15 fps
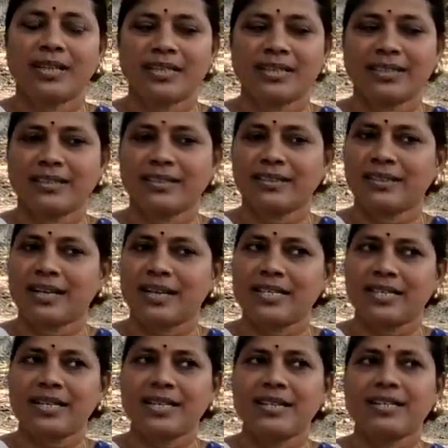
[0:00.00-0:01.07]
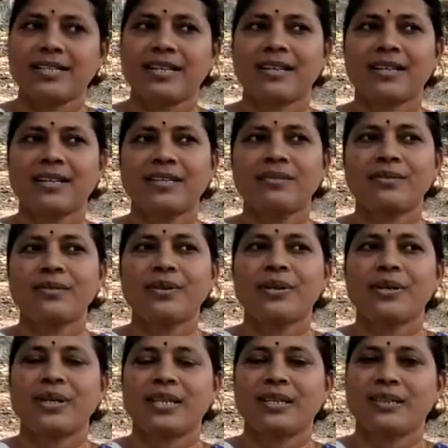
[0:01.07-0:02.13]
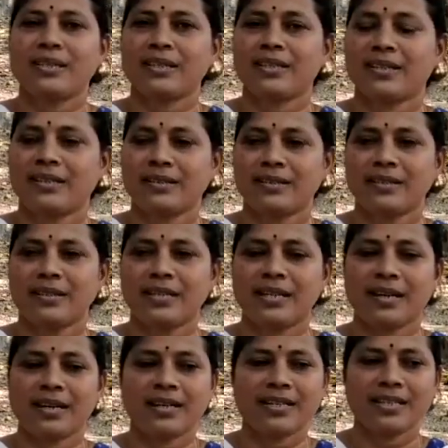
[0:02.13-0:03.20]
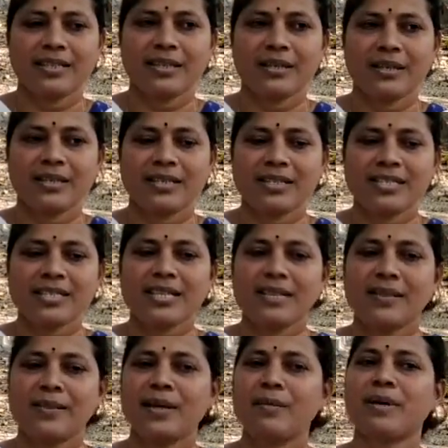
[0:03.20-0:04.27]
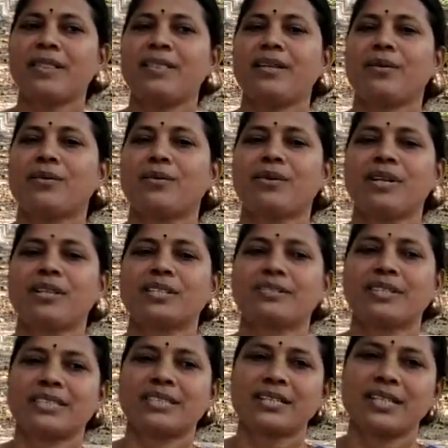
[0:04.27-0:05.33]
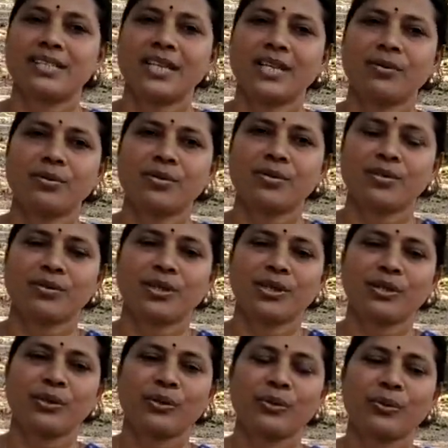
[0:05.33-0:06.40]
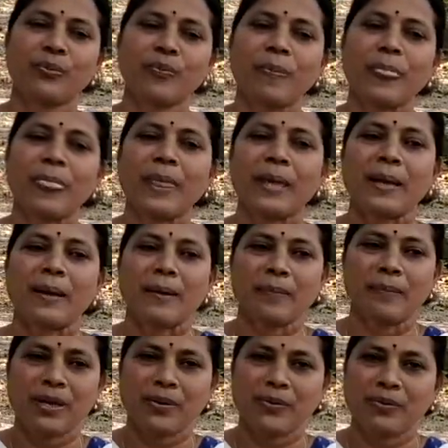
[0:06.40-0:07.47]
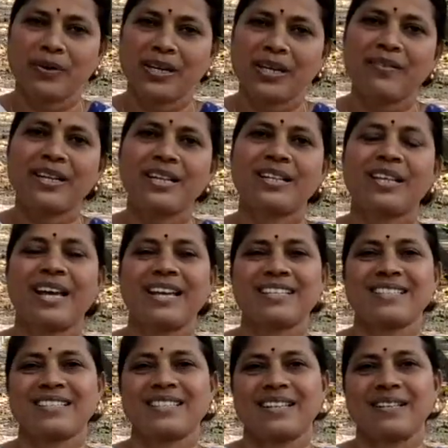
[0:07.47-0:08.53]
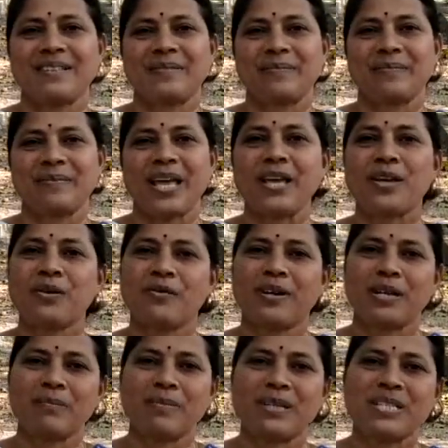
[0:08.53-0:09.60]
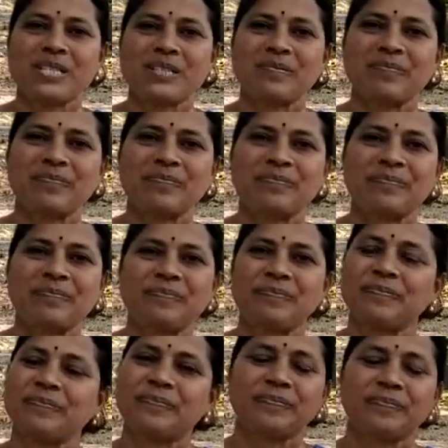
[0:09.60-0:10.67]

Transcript: డాక్టర్ అజారెడ్డి సార్ గారు ఇంత ఇట్లాంటివి ఇచ్చి ఇంతమంది రోగులకు స్వస్థత చేకూరుస్తున్నందుకు మీకు వెరీ వెరీ థ్యాంక్స్ థ్యాంక్ యూ వెరీ మచ్